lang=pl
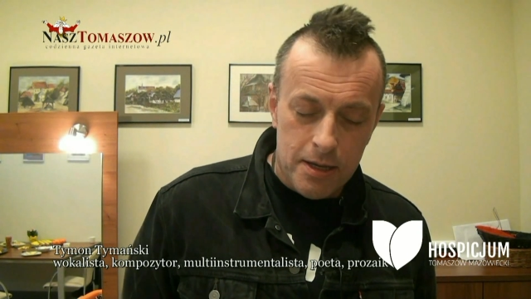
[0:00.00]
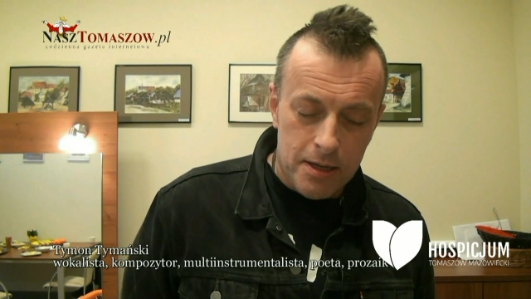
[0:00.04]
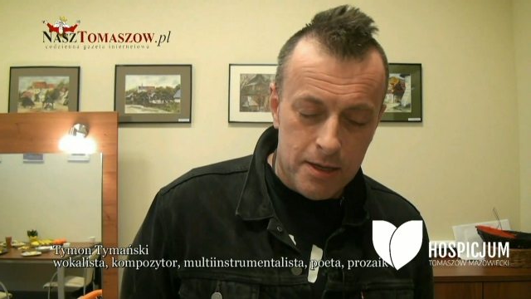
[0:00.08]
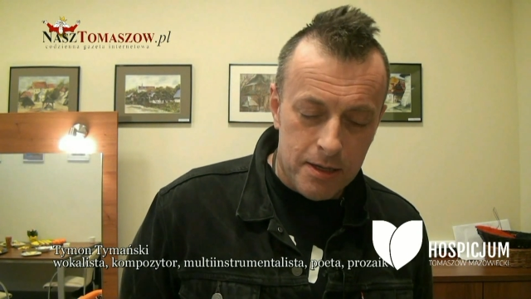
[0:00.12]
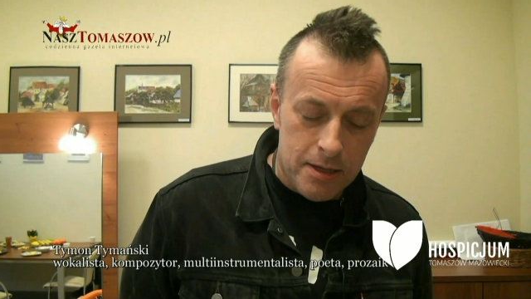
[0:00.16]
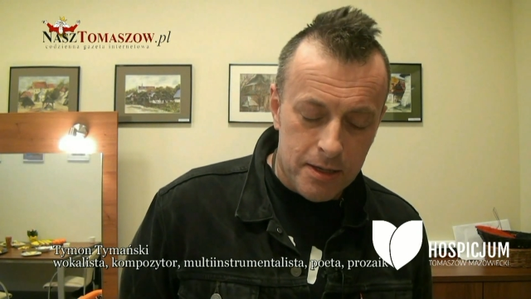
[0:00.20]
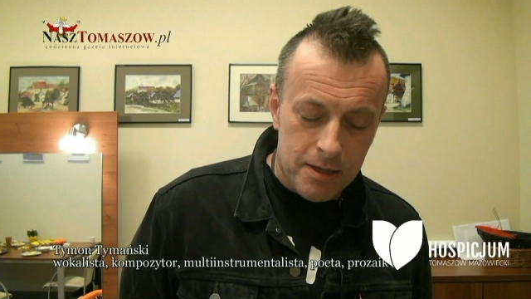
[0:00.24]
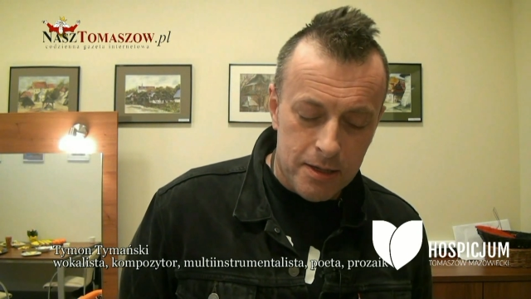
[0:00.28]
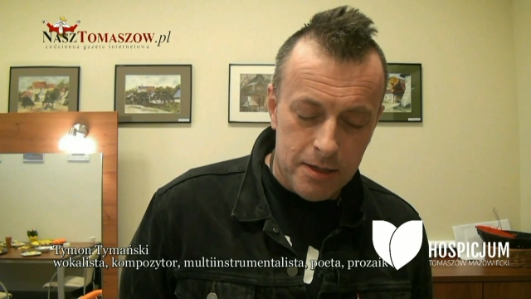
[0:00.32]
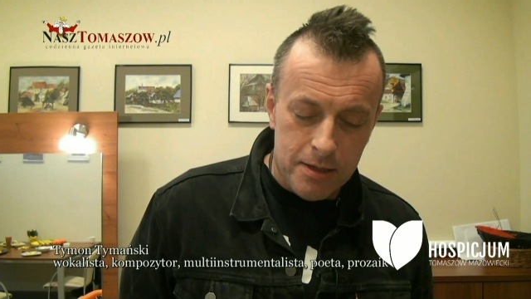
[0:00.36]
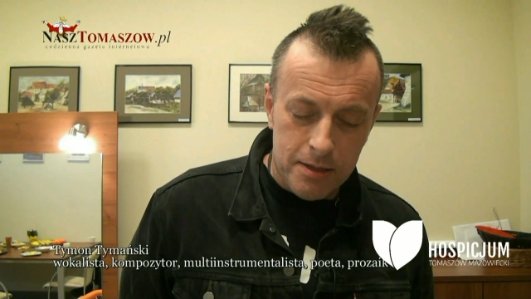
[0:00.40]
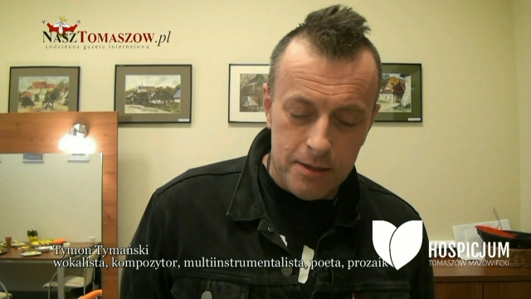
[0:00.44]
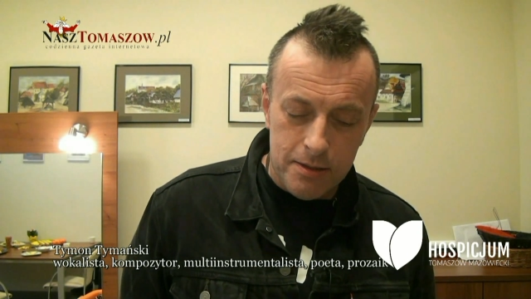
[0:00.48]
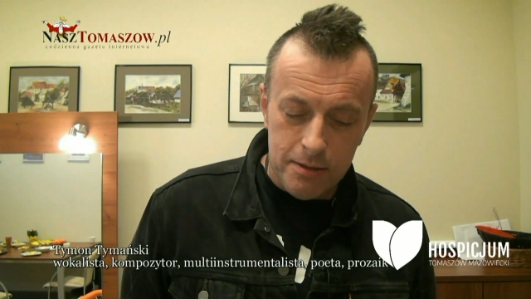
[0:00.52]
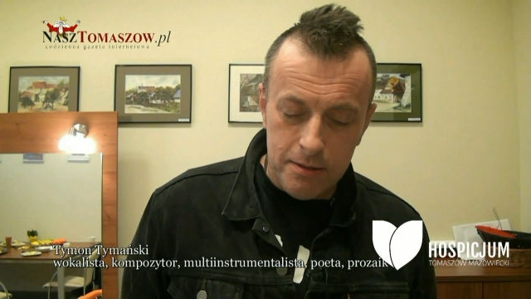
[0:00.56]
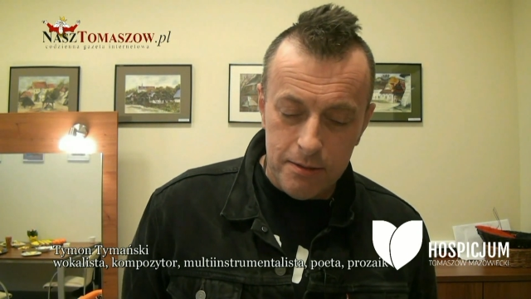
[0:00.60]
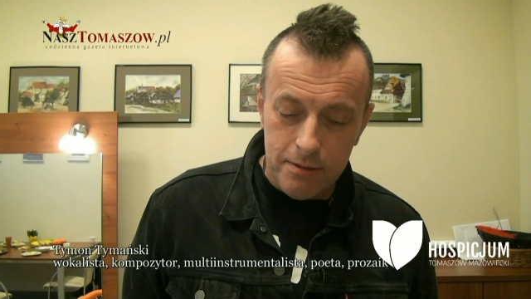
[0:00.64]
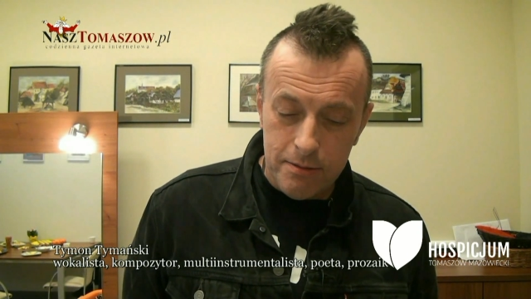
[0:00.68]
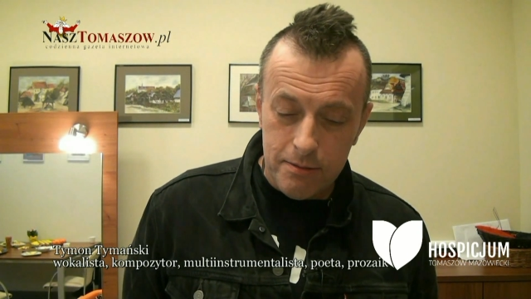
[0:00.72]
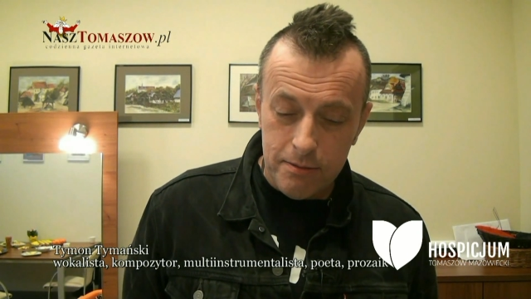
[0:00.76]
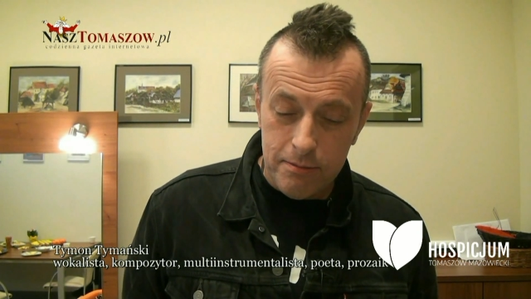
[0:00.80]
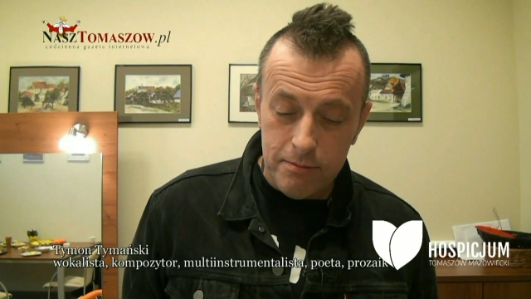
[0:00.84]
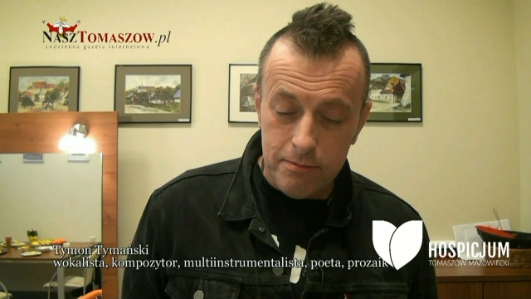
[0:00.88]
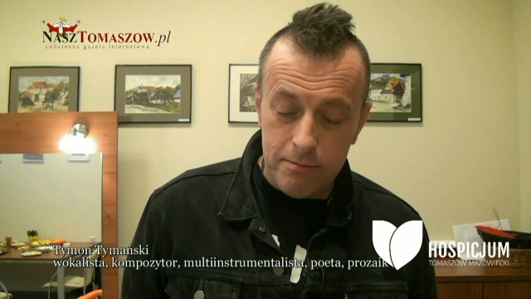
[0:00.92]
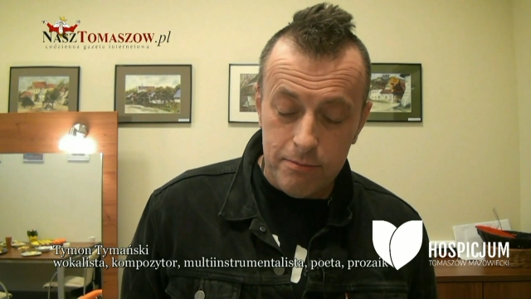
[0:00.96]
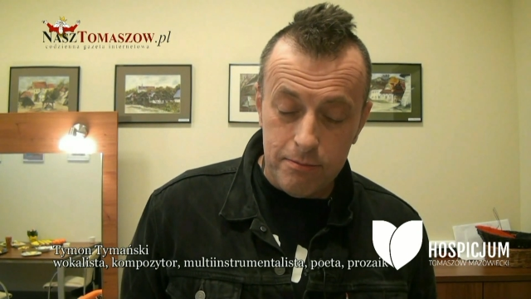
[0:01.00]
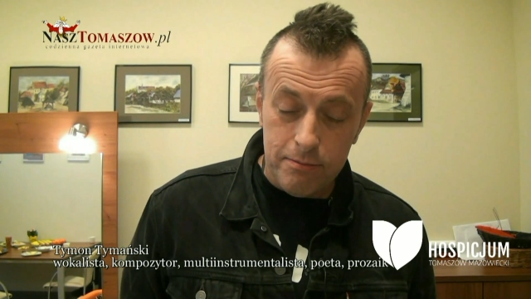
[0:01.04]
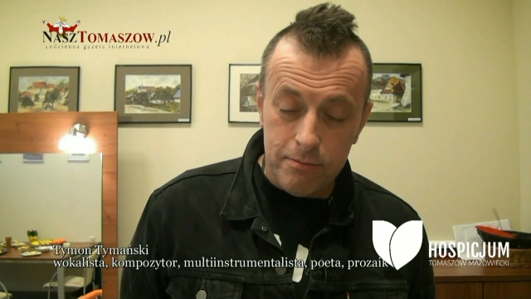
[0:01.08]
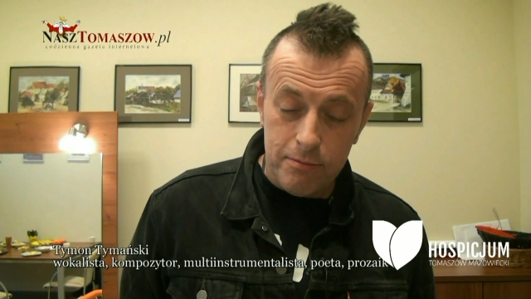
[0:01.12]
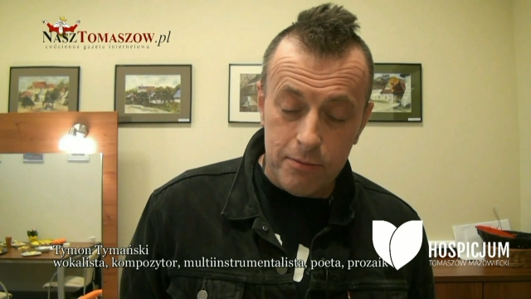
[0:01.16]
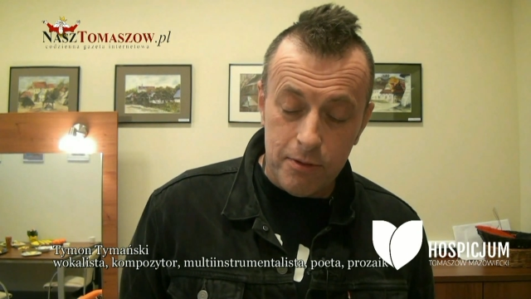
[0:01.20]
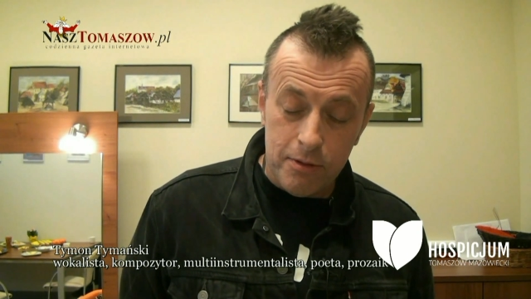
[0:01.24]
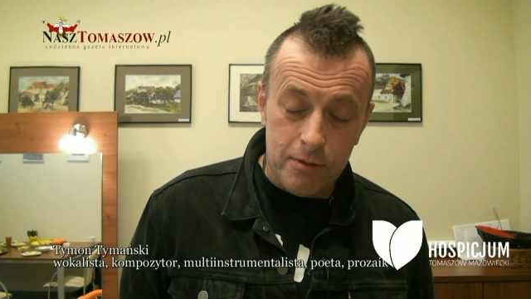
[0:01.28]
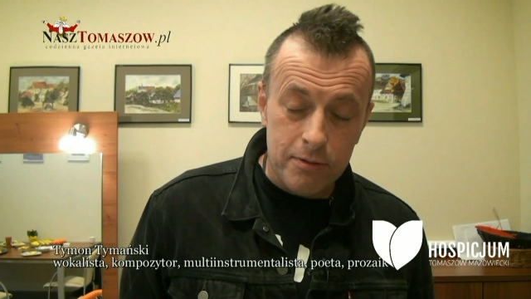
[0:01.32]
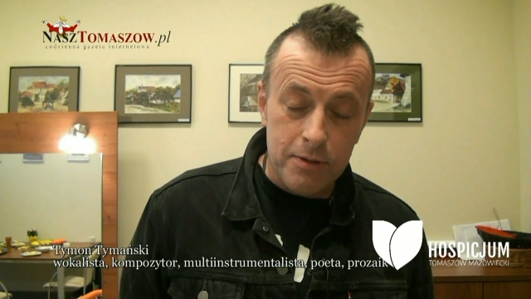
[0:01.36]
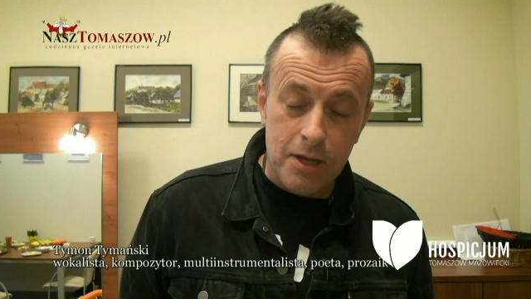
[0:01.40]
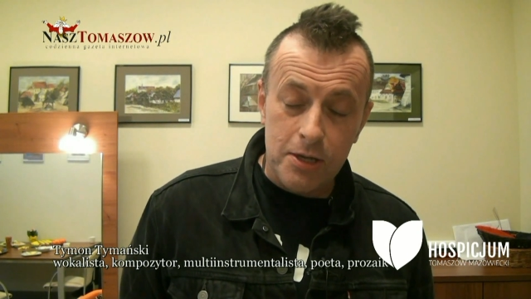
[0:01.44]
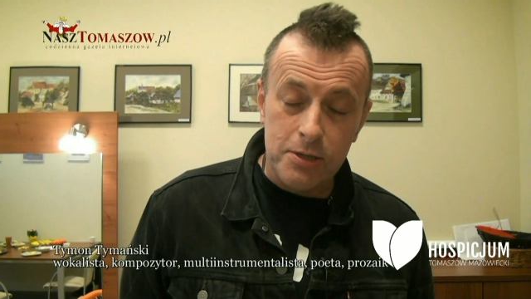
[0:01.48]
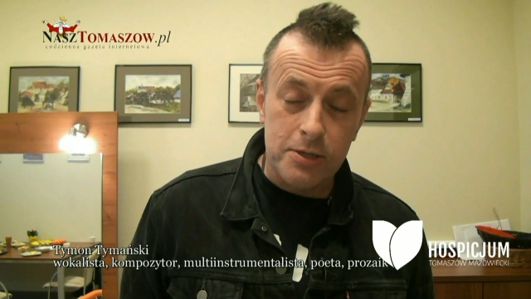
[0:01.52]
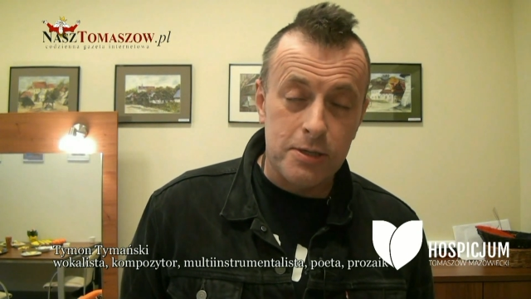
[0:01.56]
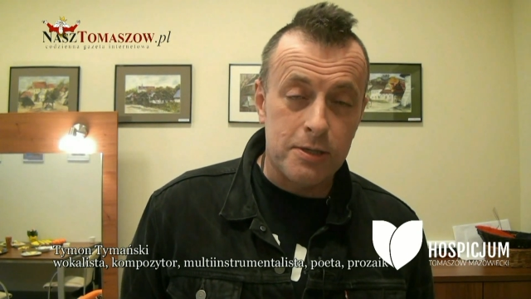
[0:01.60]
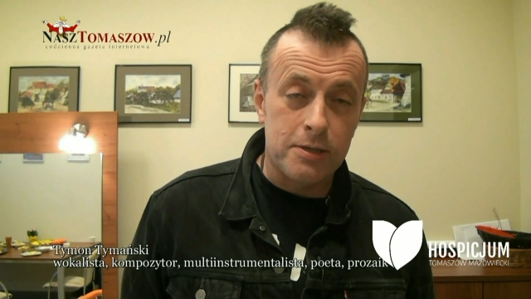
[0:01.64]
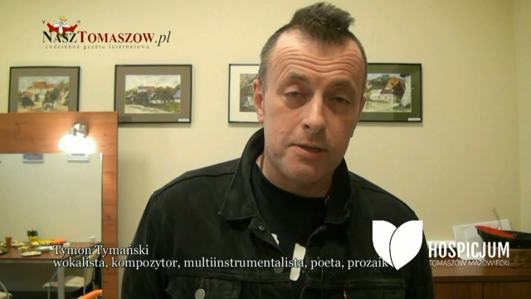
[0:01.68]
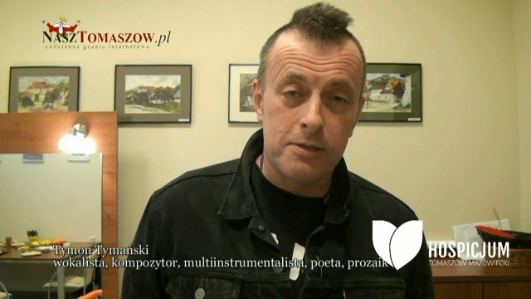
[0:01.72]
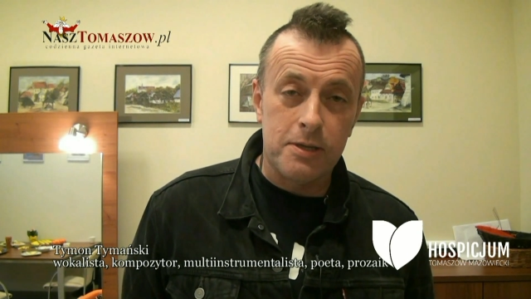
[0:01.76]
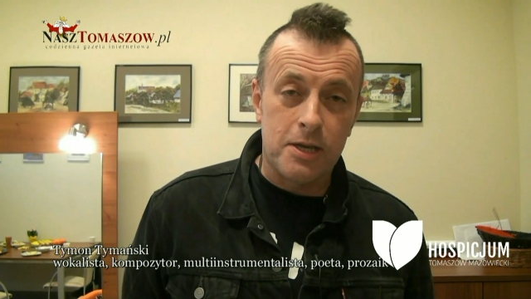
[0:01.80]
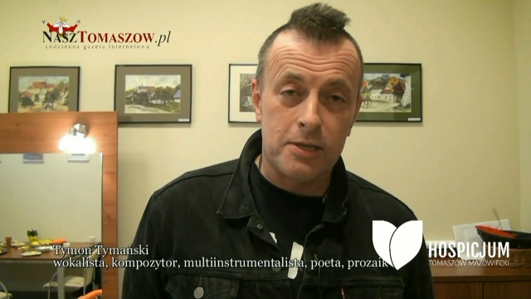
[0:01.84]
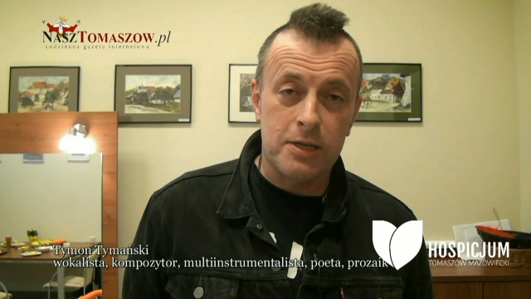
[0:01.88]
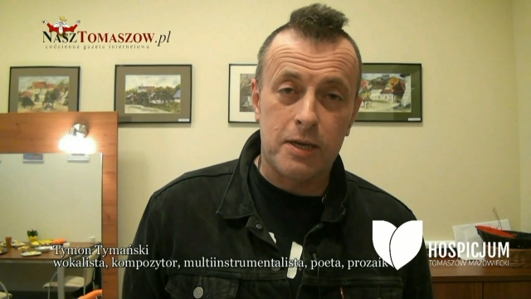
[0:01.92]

y, no, nasz,